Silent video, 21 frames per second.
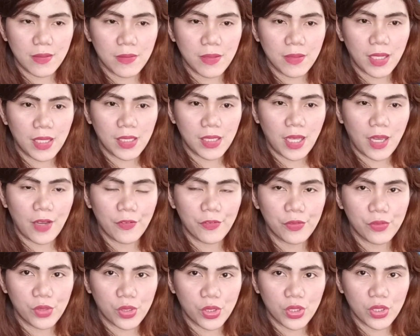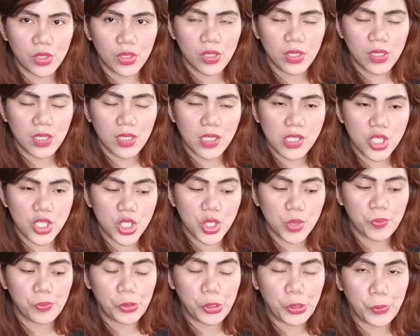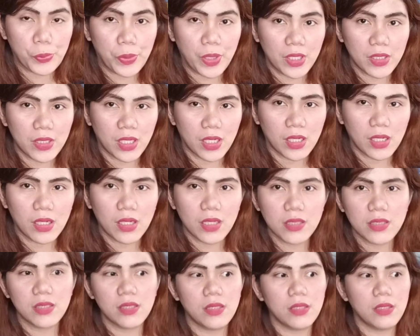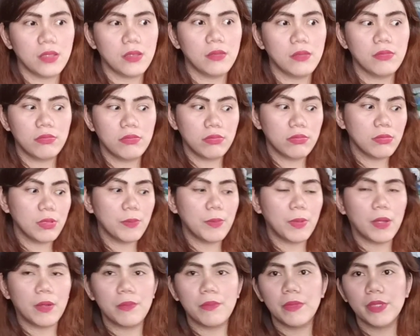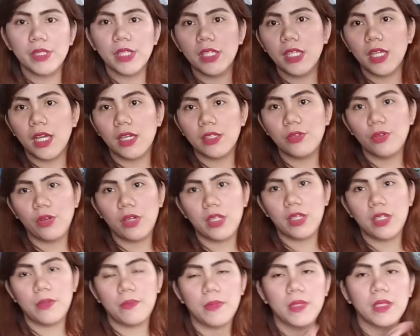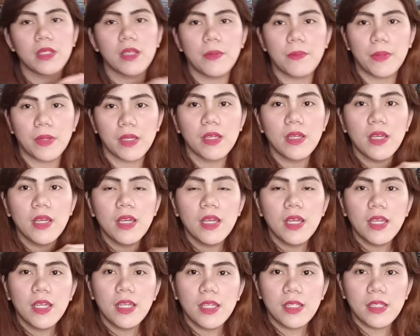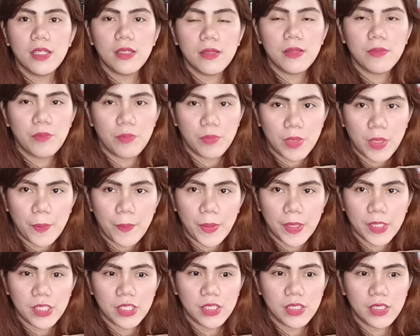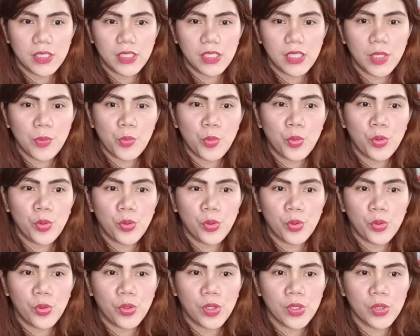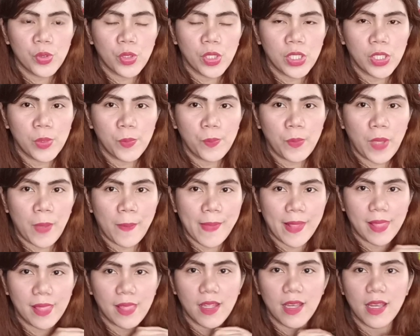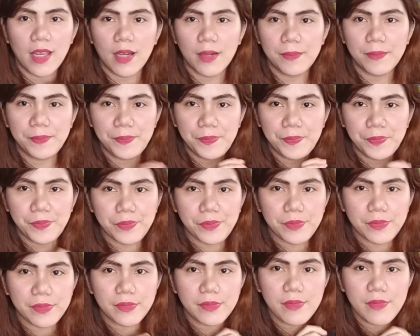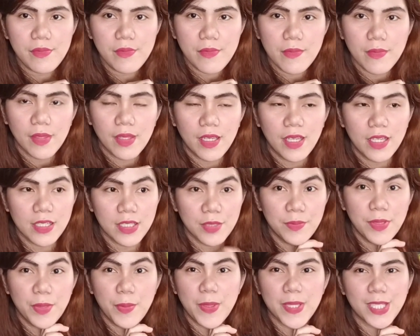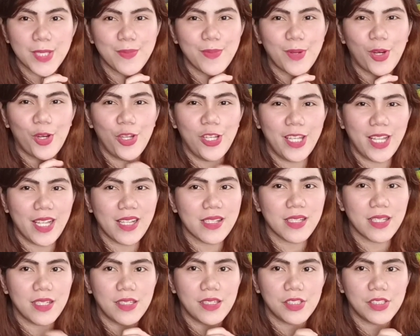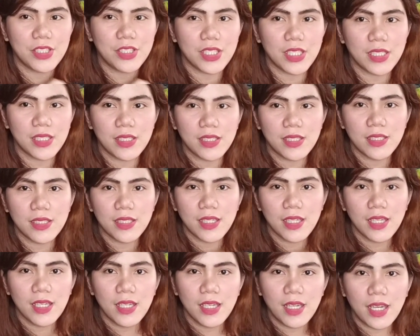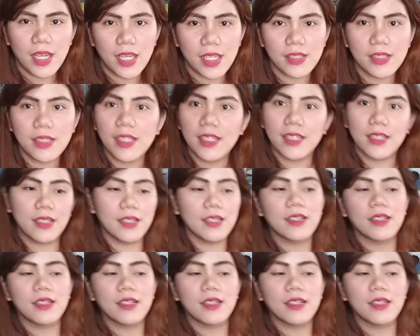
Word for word: Then, after, isi-ship mo yung product. Kasi, di ba, madidehado ka naman kapag kapag hindi mo kinuha yung payment nila. Yeah, so, di ba sa mga online seller dyan, I think,